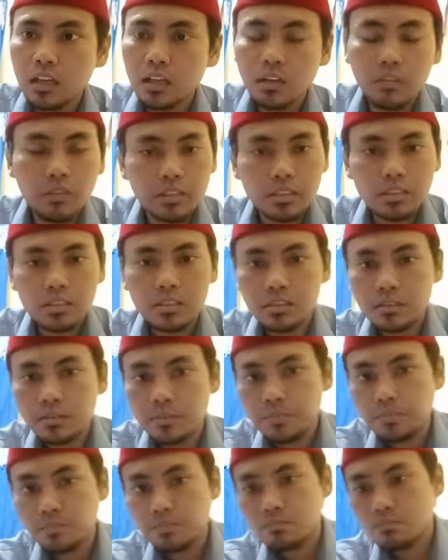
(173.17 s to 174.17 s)
wes
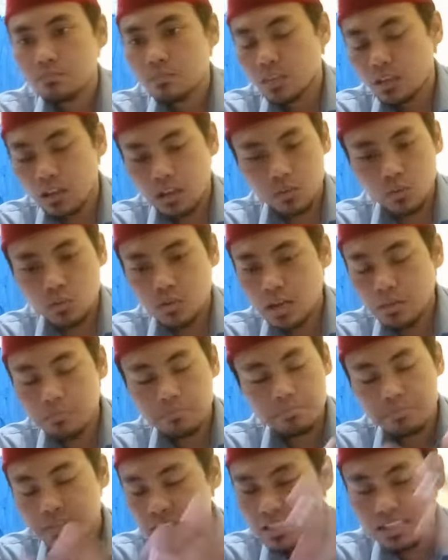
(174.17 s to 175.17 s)
Aku nggak
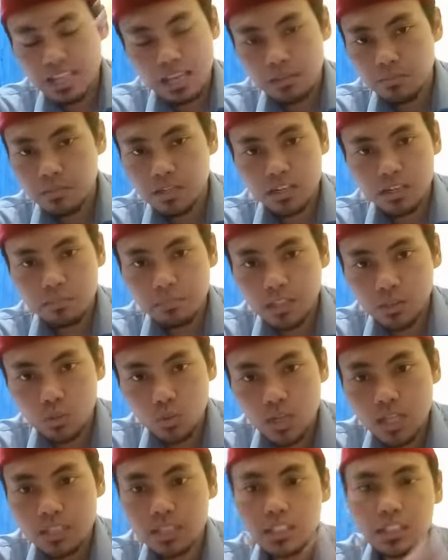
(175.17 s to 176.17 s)
bisa menerima
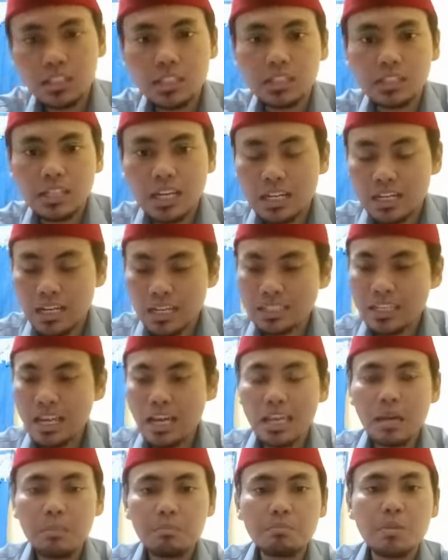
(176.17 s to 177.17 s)
tugas ini karena
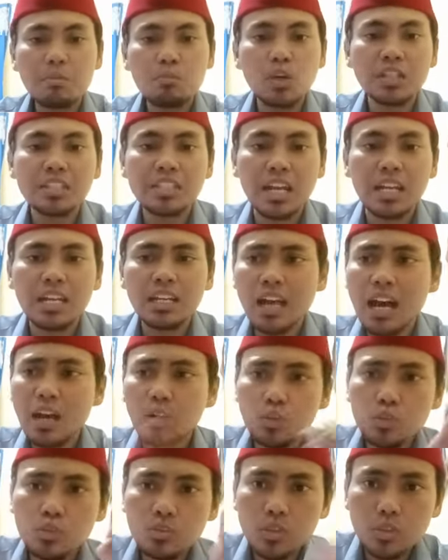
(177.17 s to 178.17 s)
saya membuat syair
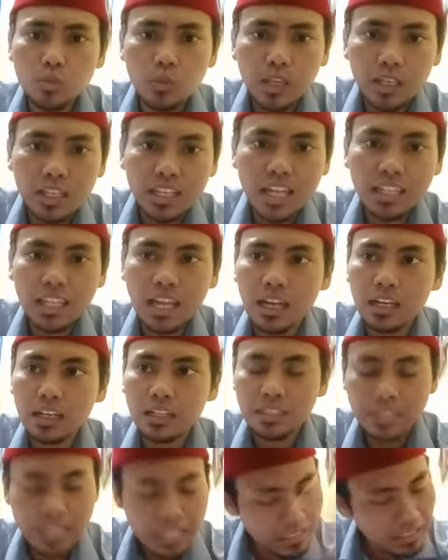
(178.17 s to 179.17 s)
harus sesuai kenyataan
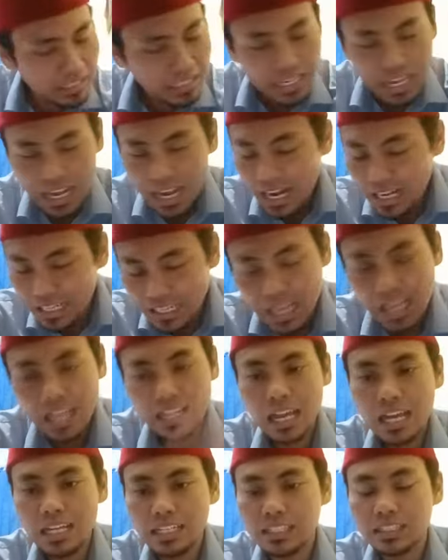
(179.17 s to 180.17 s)
dan tidak ada
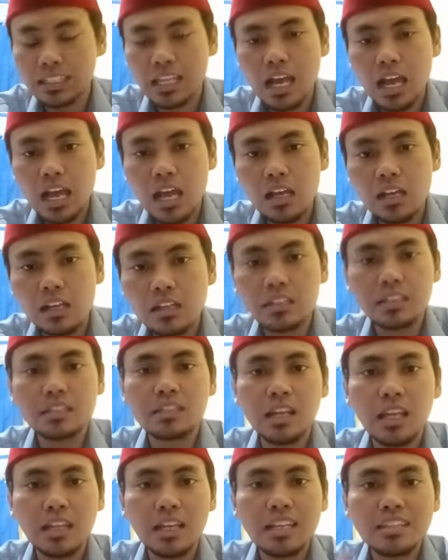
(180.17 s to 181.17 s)
realita
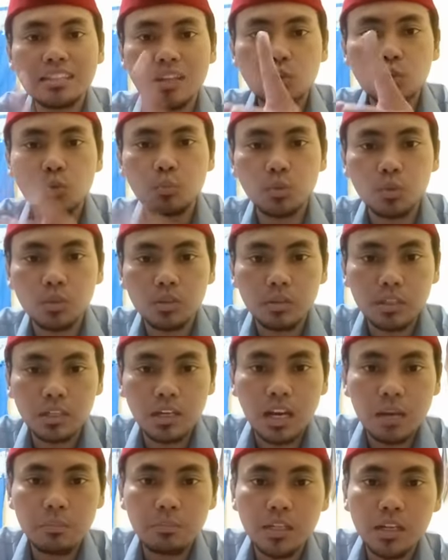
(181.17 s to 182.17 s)
dijelekan satupun
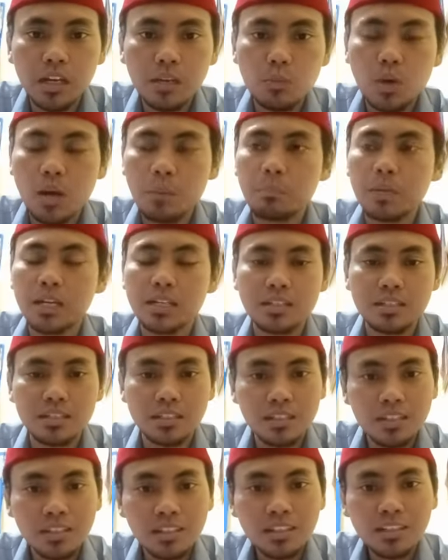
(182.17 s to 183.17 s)
dalam diri Muhammad.
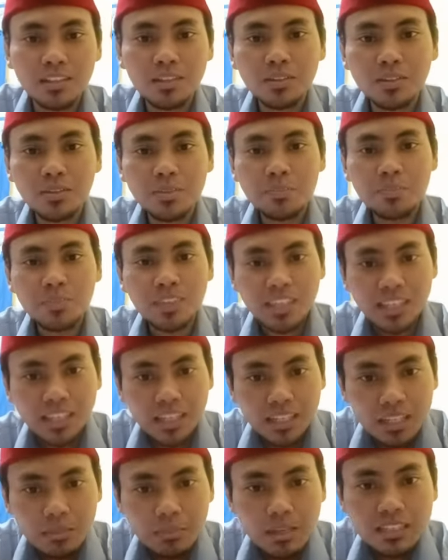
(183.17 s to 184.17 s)

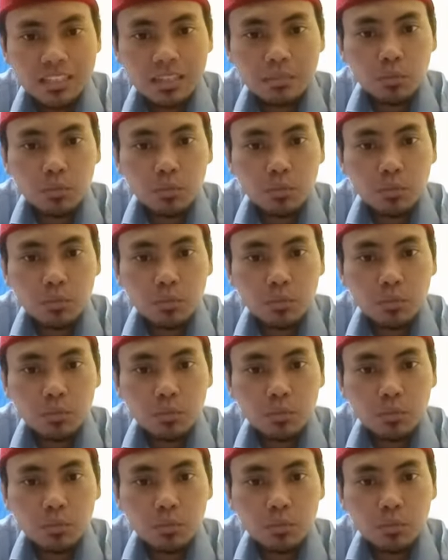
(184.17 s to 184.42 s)
Ini masih